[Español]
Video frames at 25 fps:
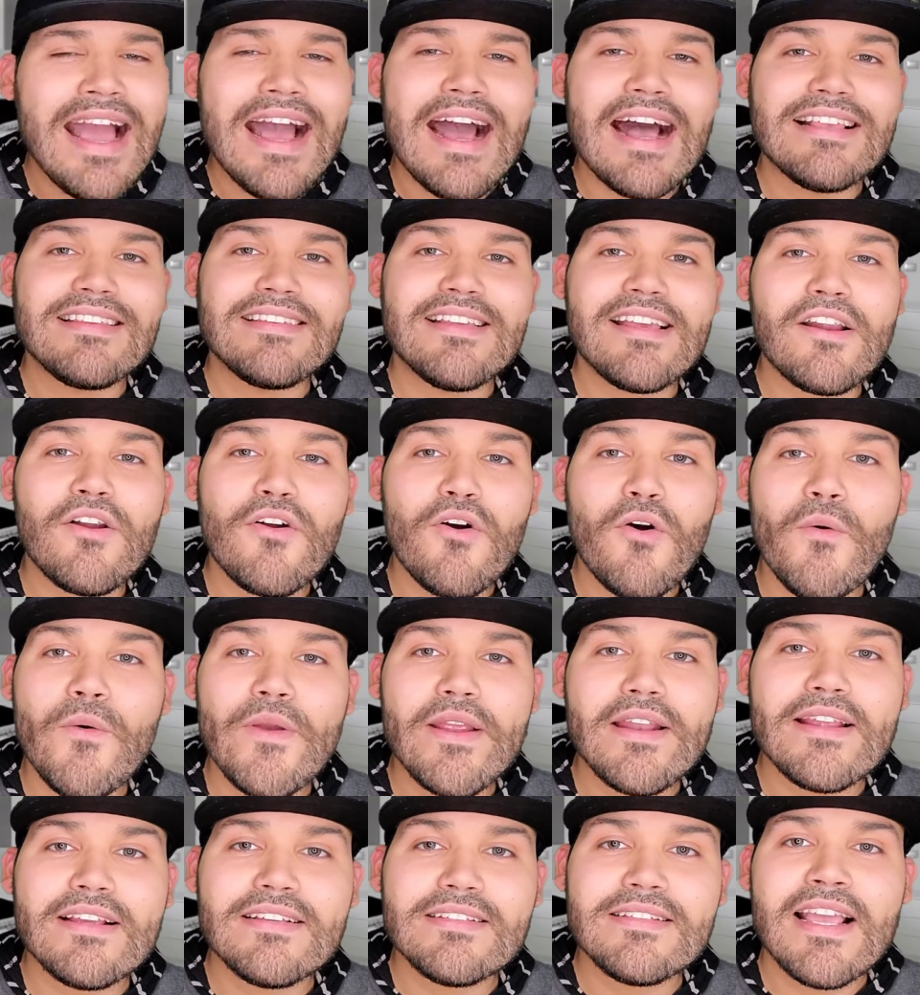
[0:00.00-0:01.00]
a ser
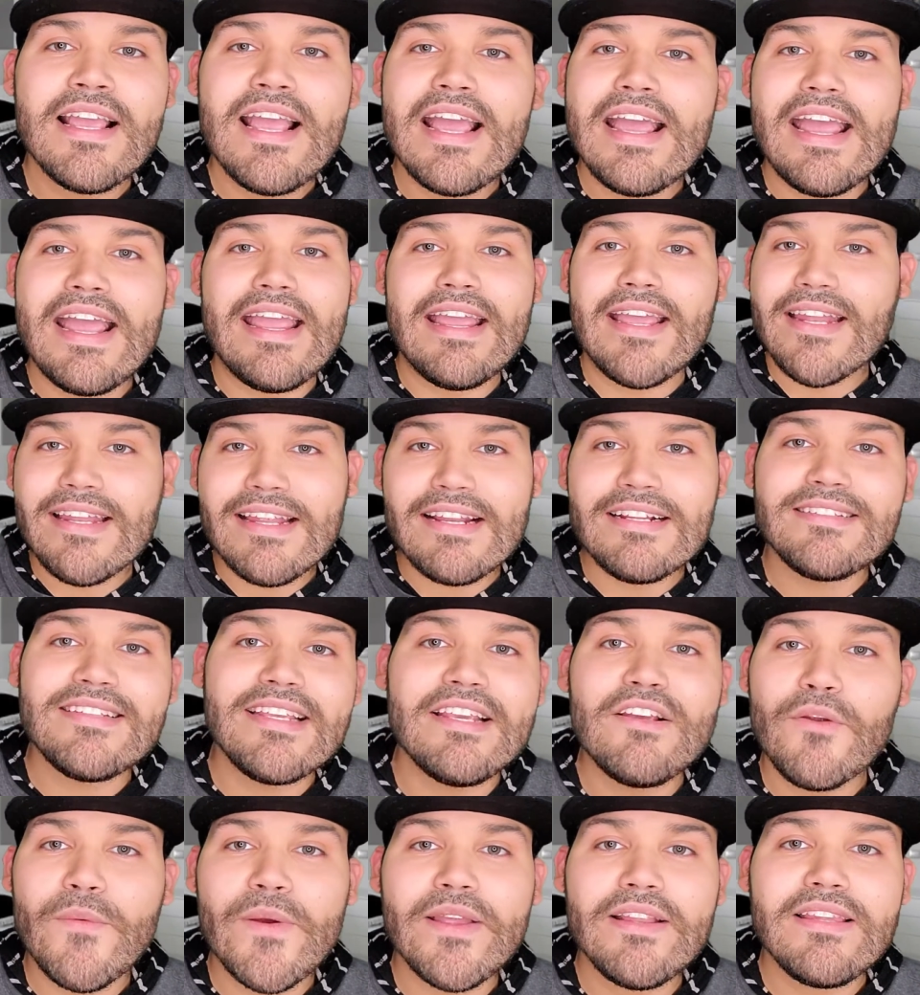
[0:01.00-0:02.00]
jóvenes en el
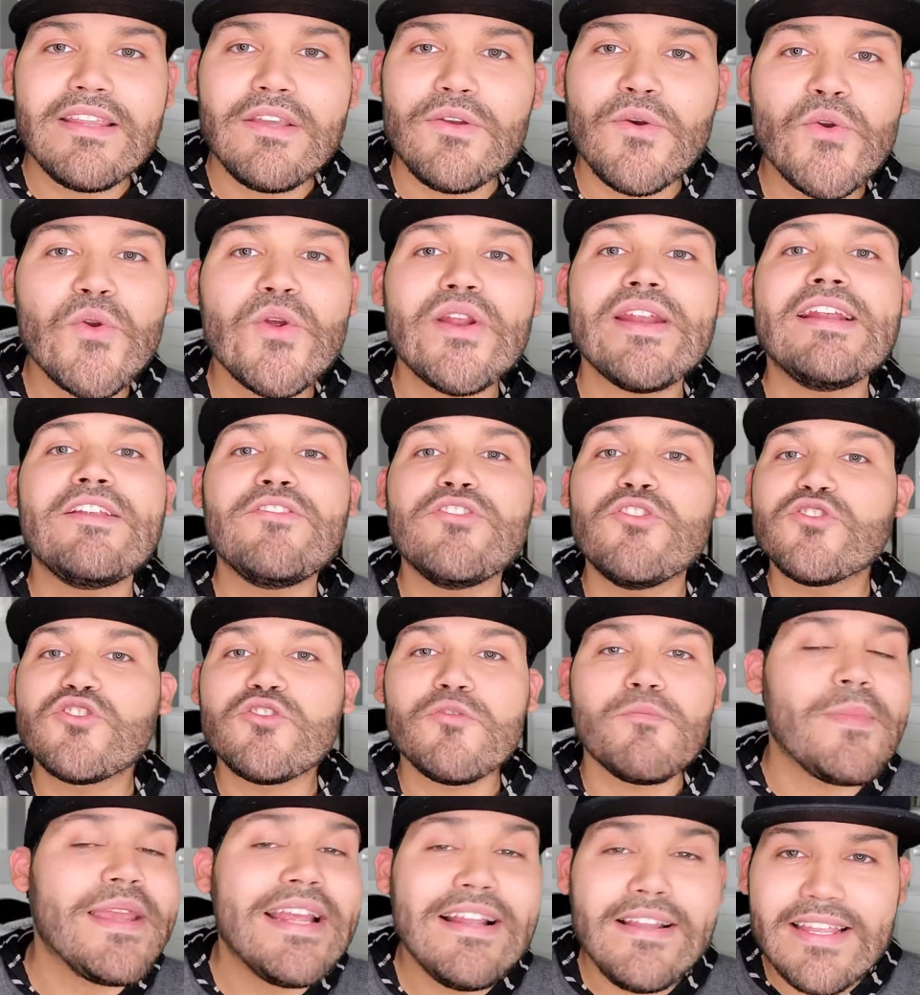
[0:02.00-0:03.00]
siglo XXI, en el
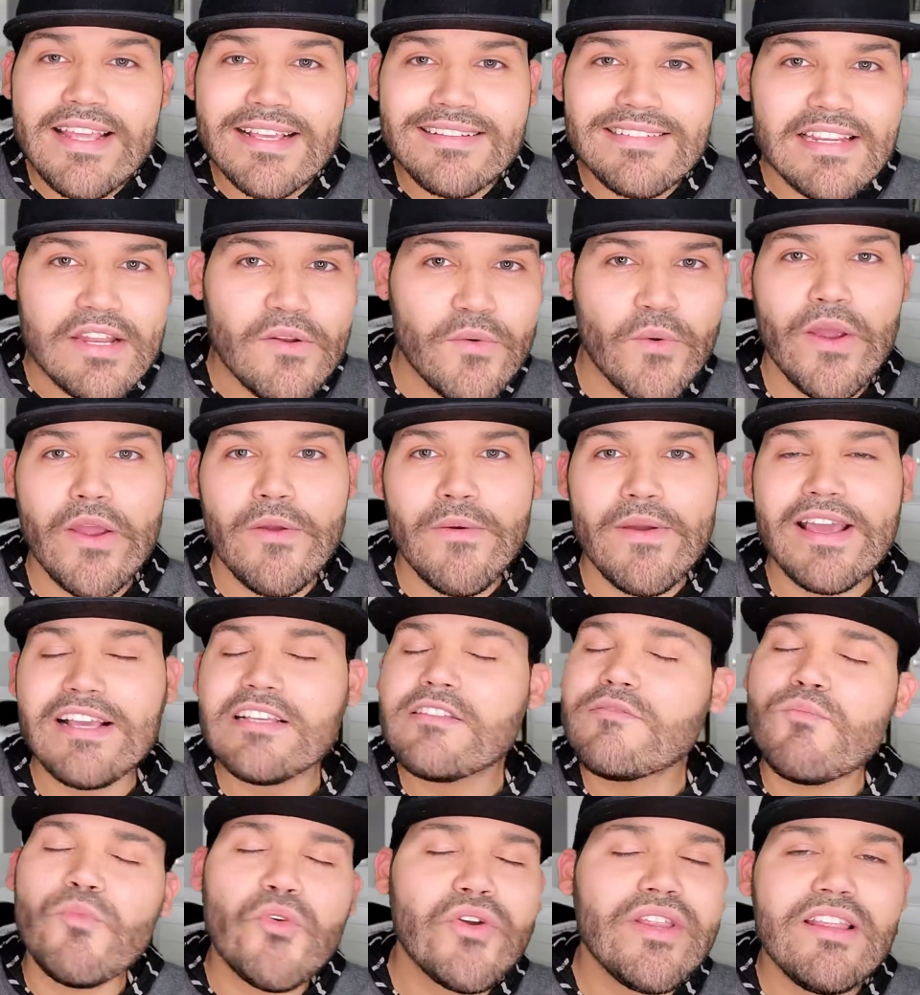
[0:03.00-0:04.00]
2019.
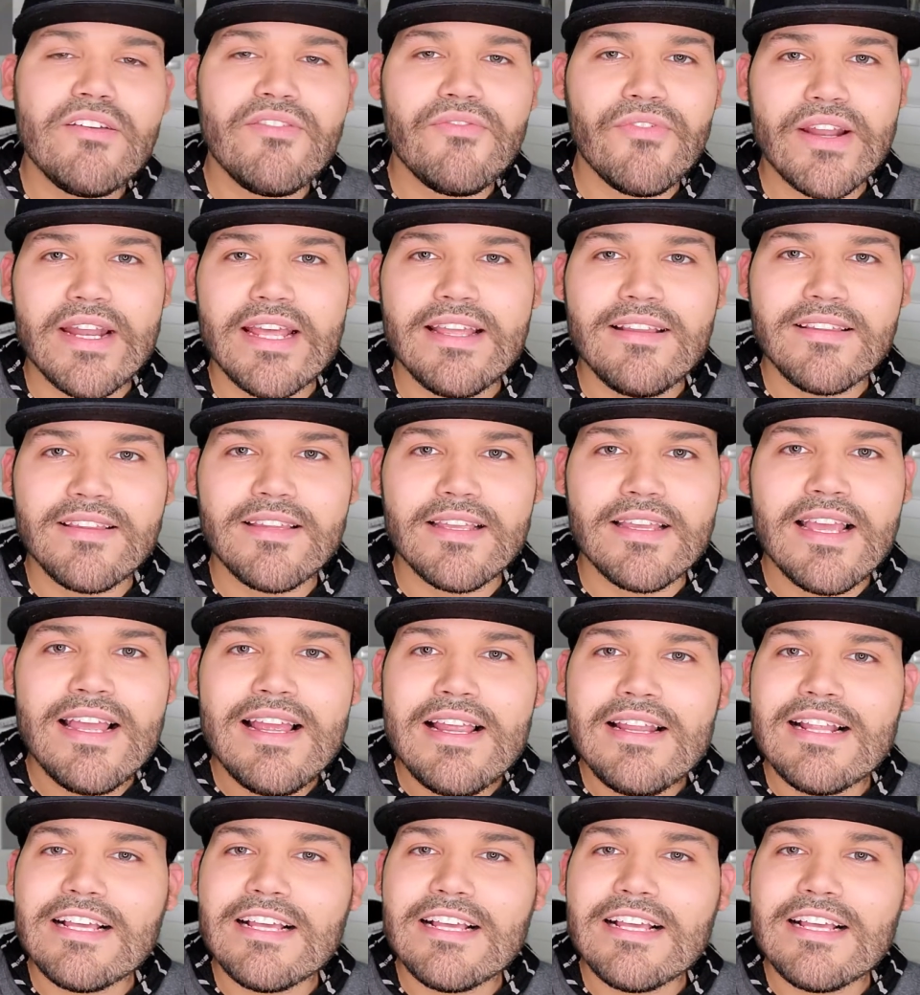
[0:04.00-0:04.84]
Es muy diferente.